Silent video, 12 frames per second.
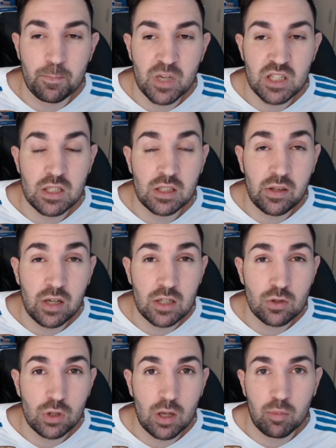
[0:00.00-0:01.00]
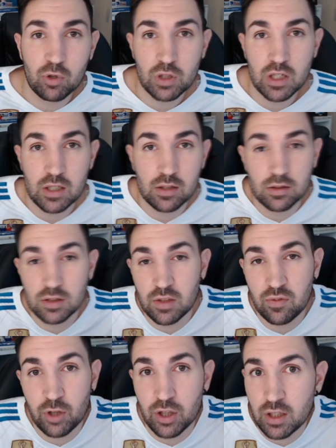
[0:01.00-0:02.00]
presidente de la historia, pero es que
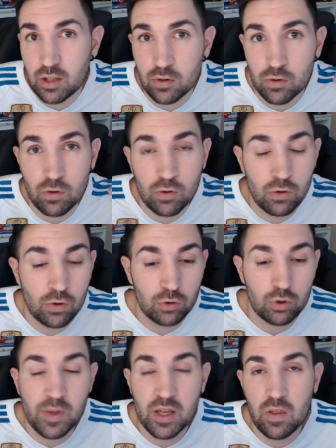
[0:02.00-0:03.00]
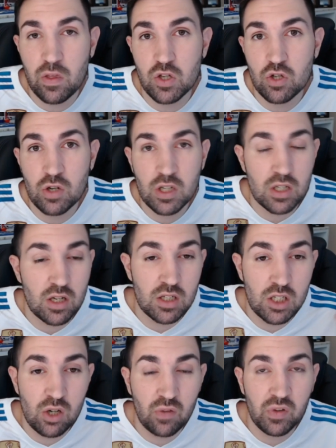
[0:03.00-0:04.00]
si Florentino no toma decisiones,
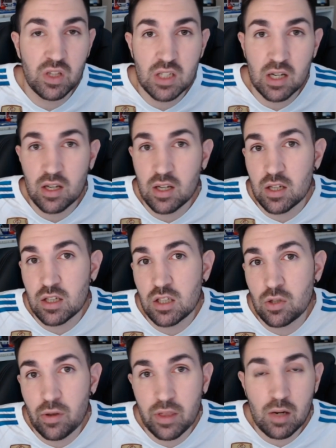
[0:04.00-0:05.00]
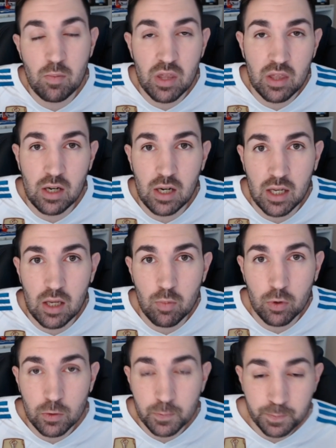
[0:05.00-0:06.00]
si no ficha, si no hace limpieza en el
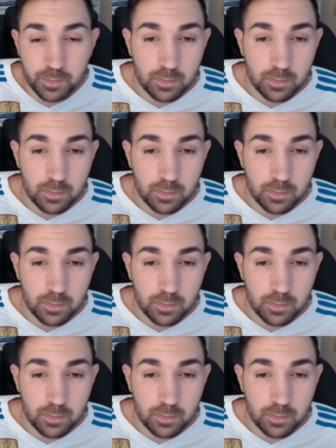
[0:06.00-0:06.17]
equipo,